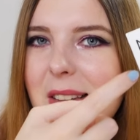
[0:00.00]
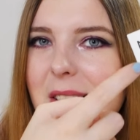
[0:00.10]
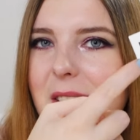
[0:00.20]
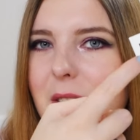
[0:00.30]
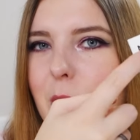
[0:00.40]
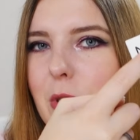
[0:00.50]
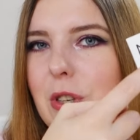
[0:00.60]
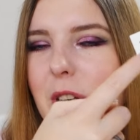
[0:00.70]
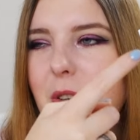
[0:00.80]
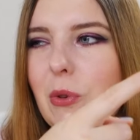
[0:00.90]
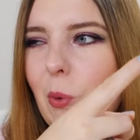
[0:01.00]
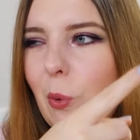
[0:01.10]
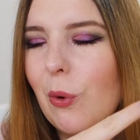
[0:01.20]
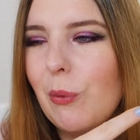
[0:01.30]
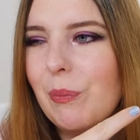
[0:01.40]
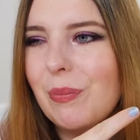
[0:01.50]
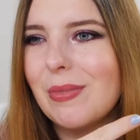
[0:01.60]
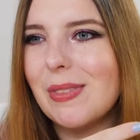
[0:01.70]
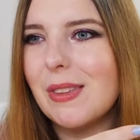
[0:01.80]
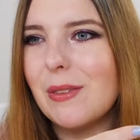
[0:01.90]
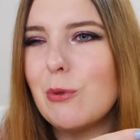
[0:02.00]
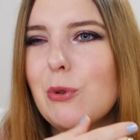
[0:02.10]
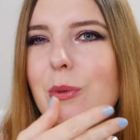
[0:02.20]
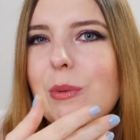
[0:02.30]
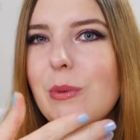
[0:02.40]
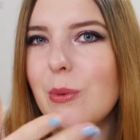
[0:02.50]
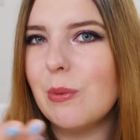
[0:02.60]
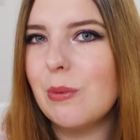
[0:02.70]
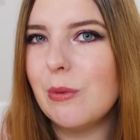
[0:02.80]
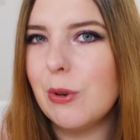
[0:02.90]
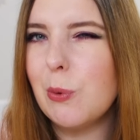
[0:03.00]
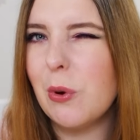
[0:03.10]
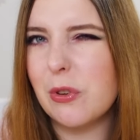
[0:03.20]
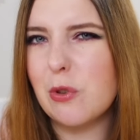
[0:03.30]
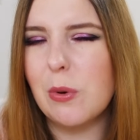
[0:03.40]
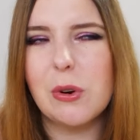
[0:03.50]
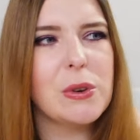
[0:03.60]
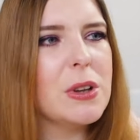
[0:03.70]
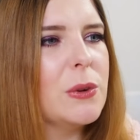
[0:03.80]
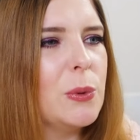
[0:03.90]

Dieses durchgestrichene O wird wie ein Ö ausgesprochen, oder?